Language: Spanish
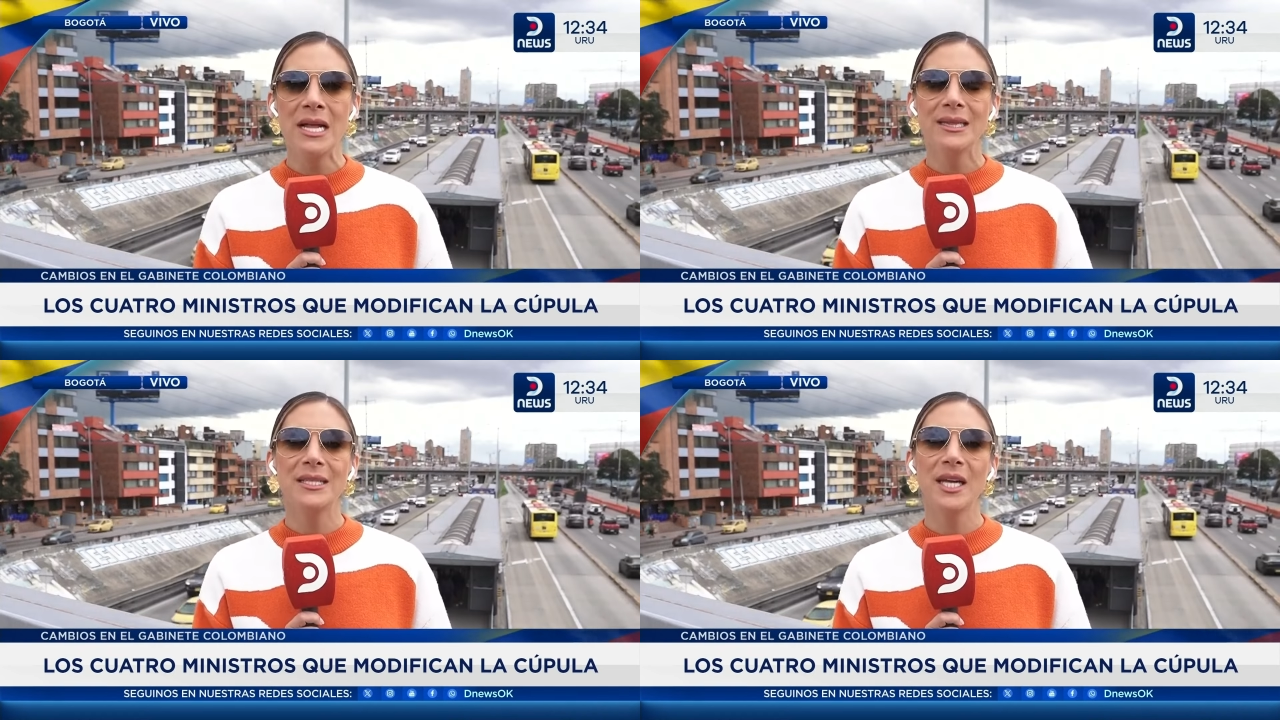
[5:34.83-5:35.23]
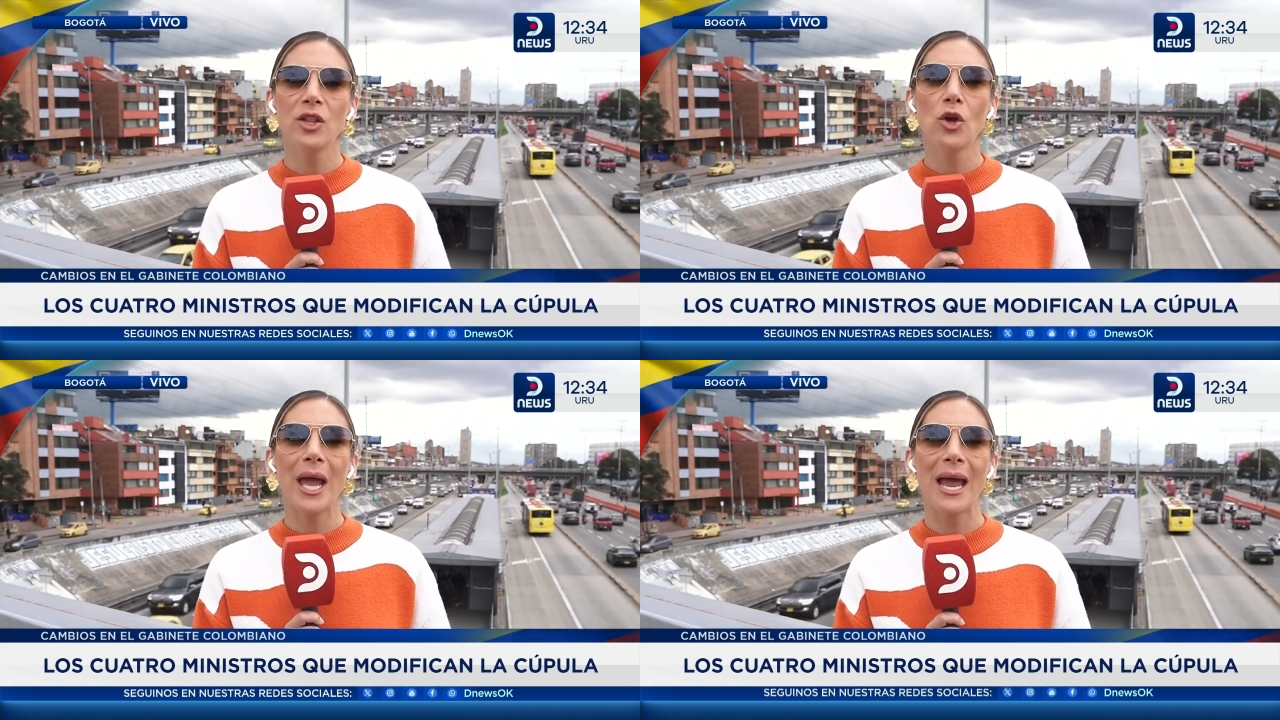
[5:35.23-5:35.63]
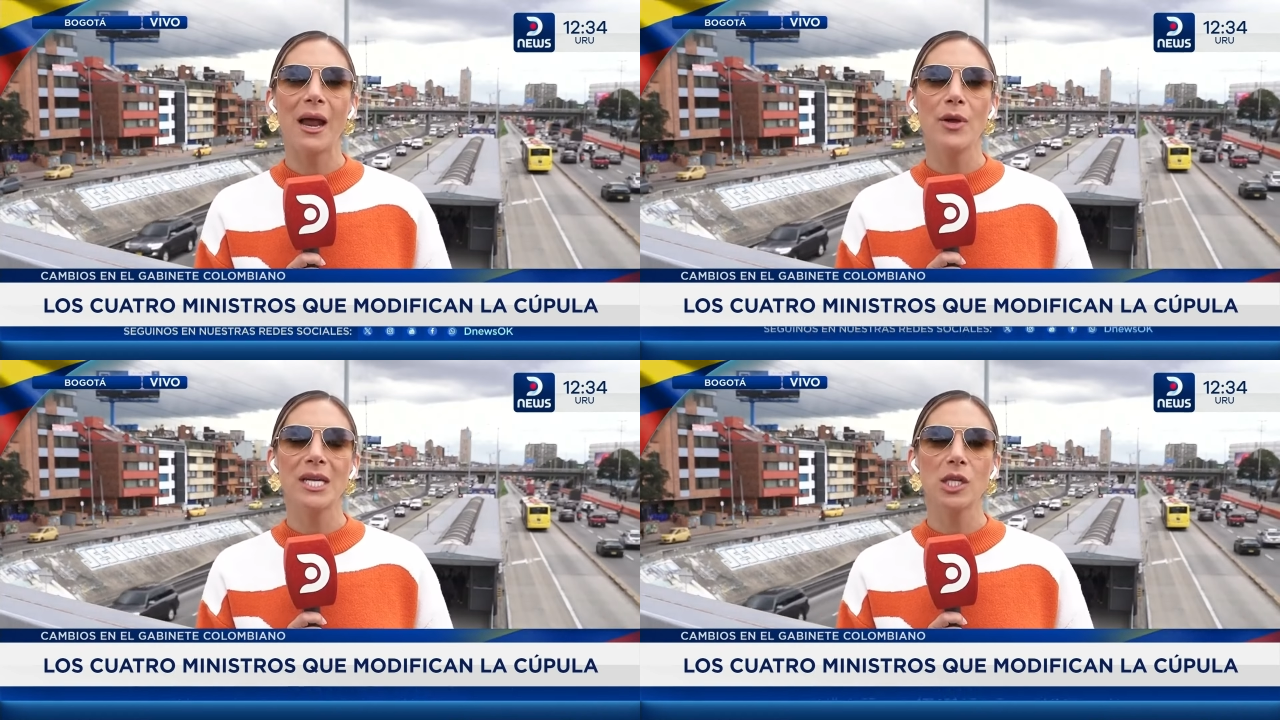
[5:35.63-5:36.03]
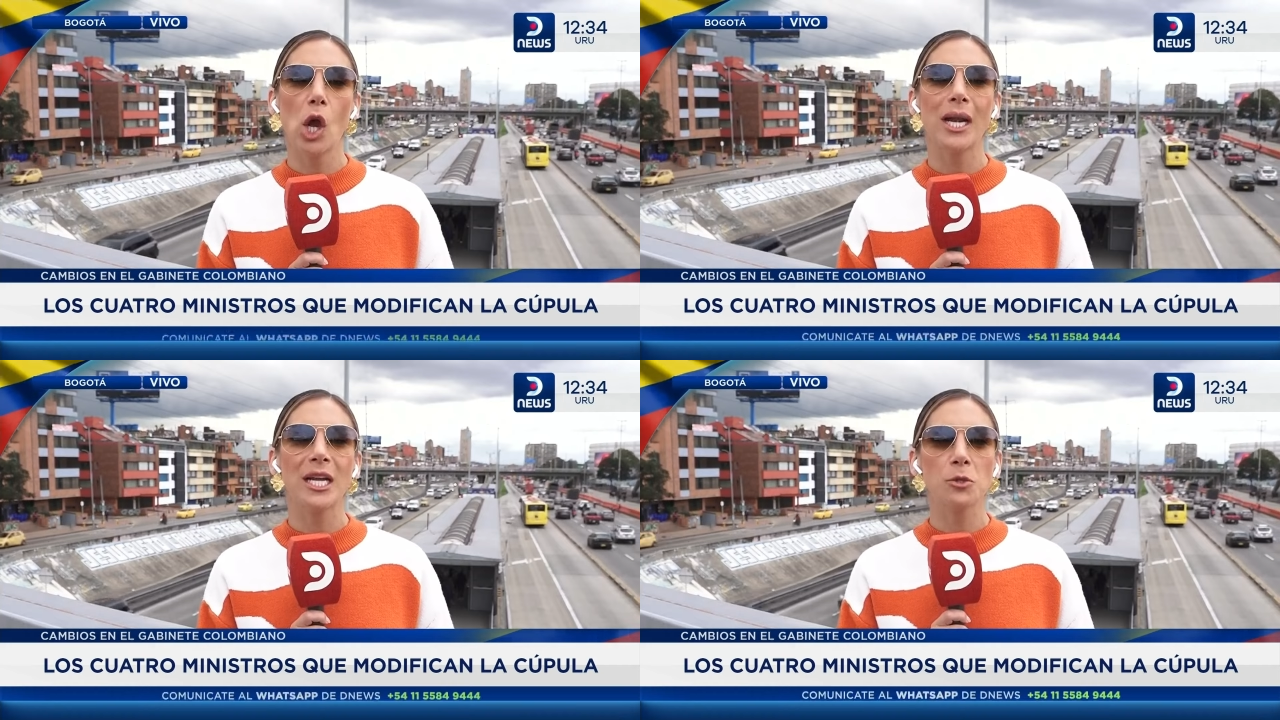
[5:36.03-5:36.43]
diciendo que él había sido
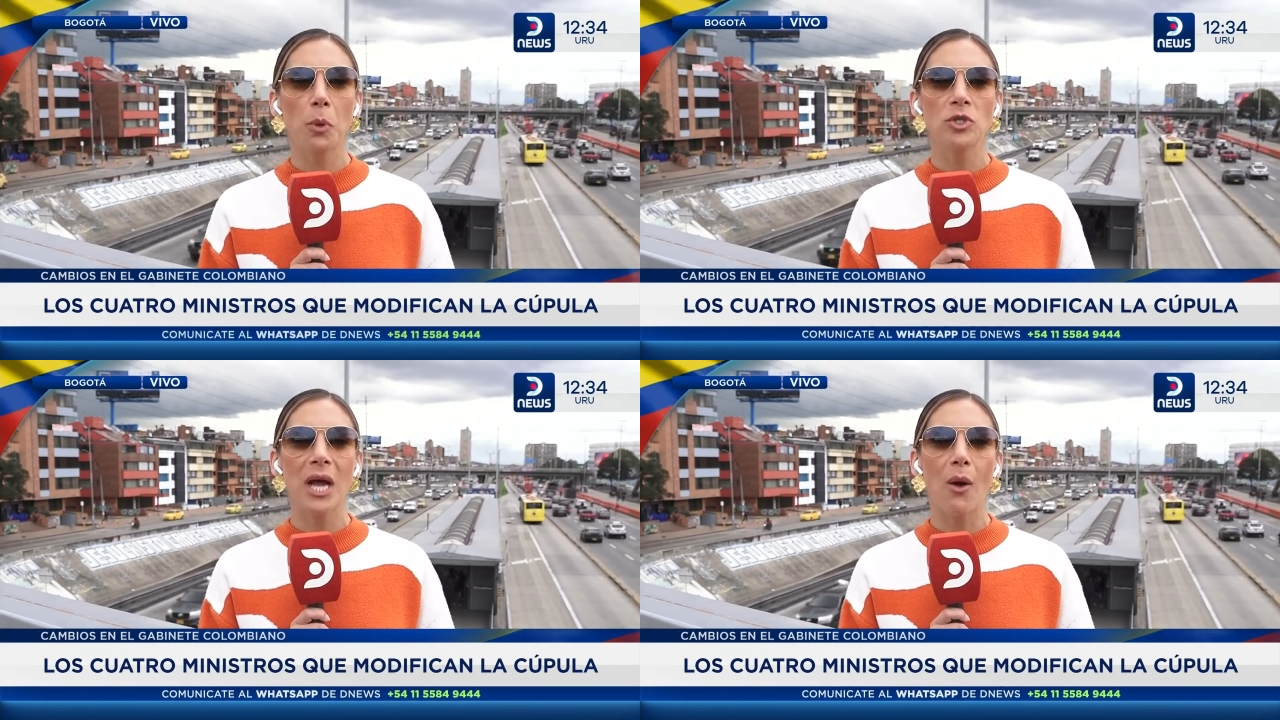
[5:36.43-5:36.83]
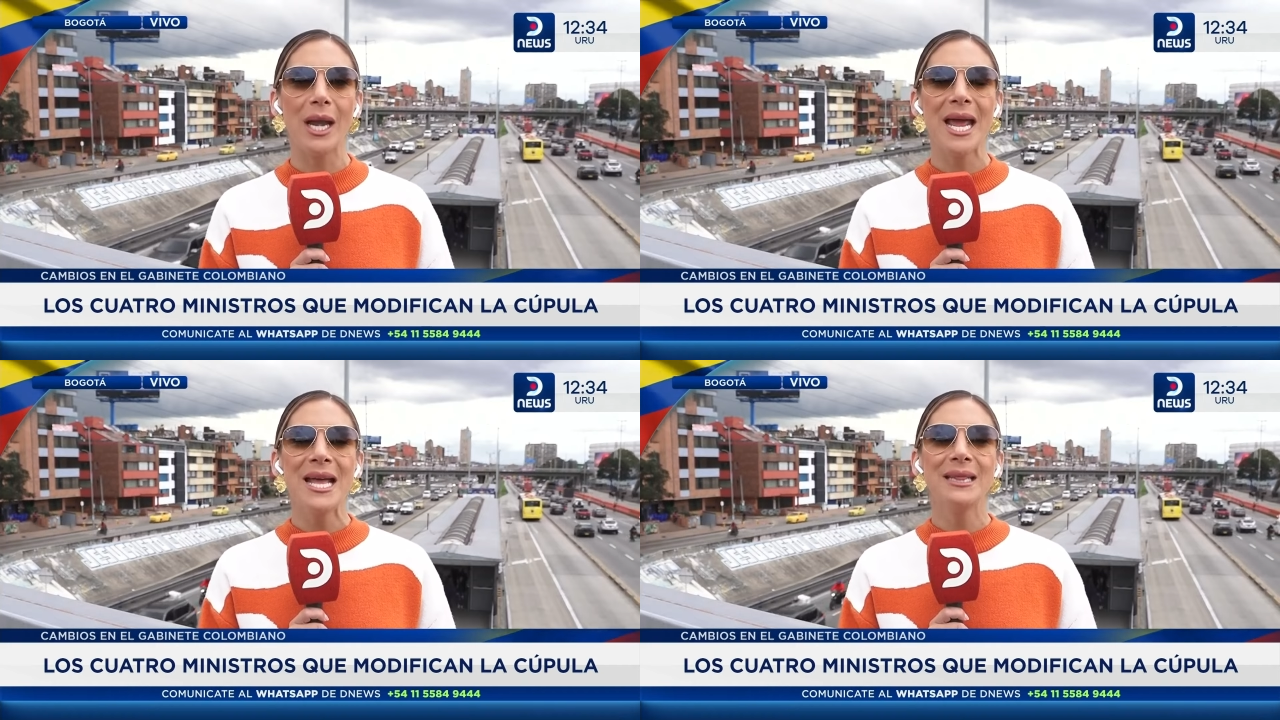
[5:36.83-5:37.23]
el responsable